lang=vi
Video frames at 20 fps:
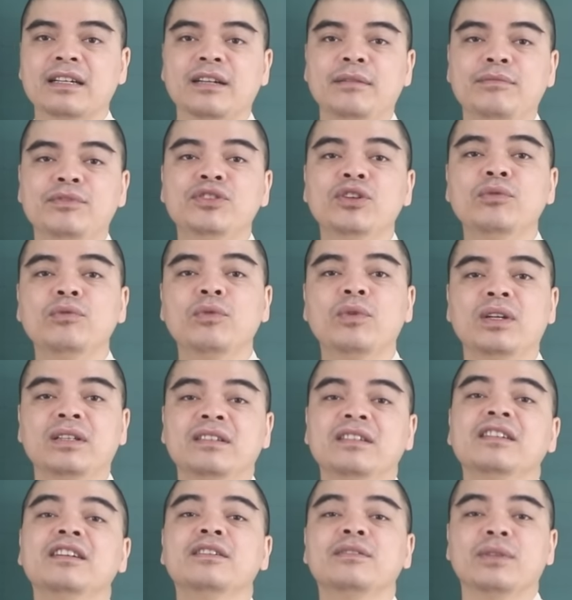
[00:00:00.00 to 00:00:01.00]
điểm chung của
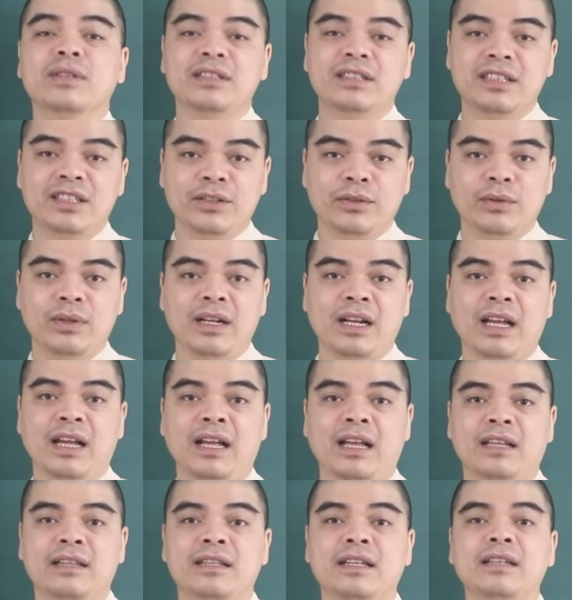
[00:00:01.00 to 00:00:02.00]
những người tuổi Sửu
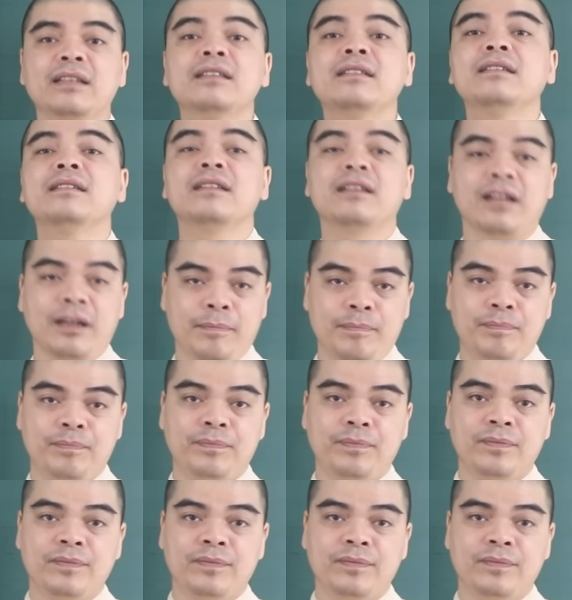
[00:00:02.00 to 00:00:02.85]
là tính tự lập,